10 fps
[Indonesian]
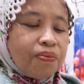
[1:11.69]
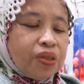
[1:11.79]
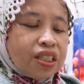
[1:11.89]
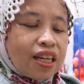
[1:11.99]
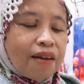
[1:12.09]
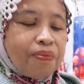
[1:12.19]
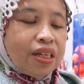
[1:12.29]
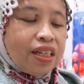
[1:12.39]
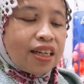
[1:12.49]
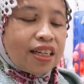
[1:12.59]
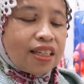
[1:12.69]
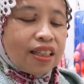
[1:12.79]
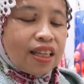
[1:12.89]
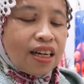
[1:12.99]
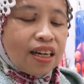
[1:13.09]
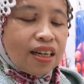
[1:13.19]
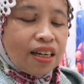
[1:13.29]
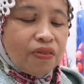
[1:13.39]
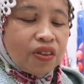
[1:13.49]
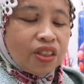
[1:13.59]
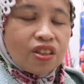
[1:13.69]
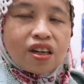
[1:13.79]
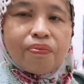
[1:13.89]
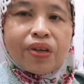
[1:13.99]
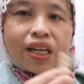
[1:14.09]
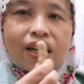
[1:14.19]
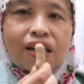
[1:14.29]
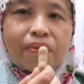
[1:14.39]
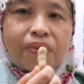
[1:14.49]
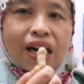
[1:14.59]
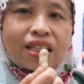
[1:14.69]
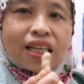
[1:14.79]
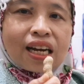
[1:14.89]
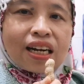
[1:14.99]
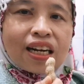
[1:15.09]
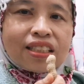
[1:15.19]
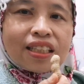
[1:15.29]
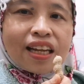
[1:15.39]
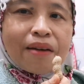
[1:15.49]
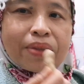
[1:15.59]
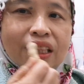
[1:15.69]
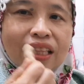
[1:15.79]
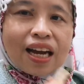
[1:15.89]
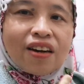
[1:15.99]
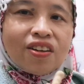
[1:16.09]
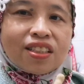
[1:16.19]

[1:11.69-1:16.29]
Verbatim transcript: bisa beli kacang tanah dan mau Montiso kepingin merasakan kacang tanah mentah kalau